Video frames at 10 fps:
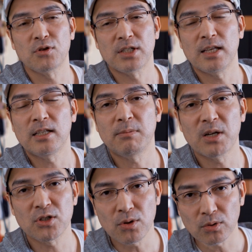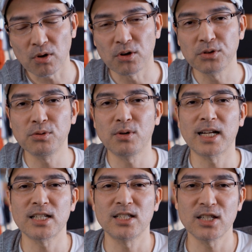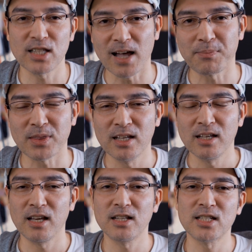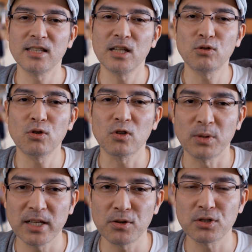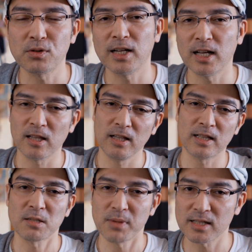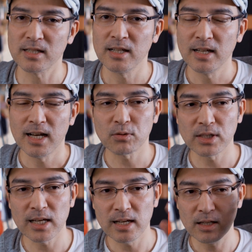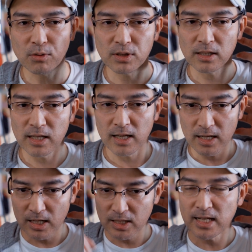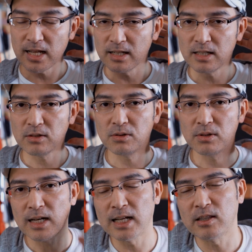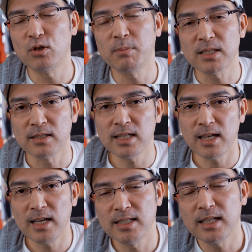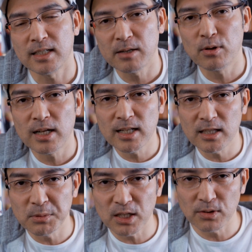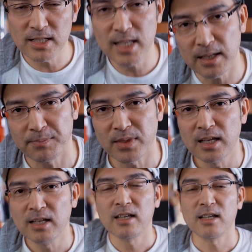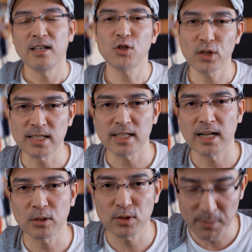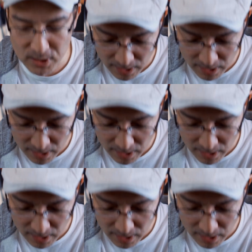チをしていきましょうというお話でした。えー、チャンネル登録もね、よろしくお願いいたします。あとね、え当店で、え下ね、リンク貼っておりますんで、えー、ぜひね、ご覧になってみてください。以上です。ありがとうござい